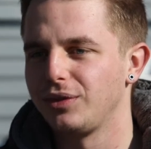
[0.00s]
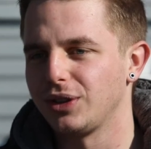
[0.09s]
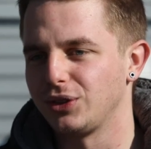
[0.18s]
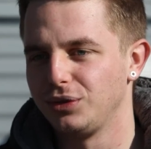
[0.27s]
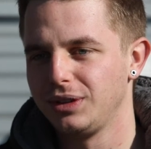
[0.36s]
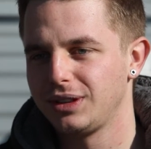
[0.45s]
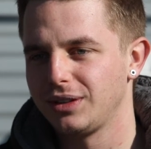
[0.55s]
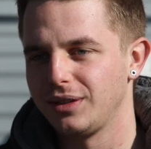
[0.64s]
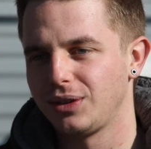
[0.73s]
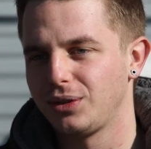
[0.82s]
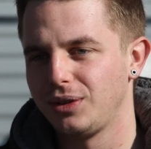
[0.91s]
venir jouer, ça
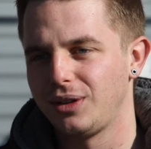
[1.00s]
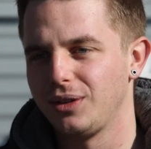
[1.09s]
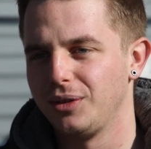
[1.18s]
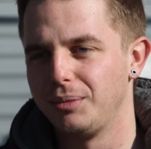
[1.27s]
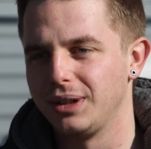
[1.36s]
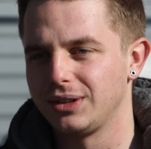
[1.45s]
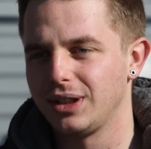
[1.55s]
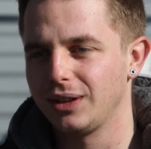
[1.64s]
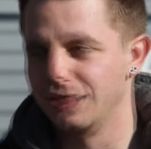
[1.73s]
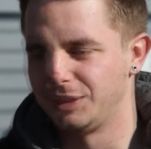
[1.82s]
va être trop le bazar.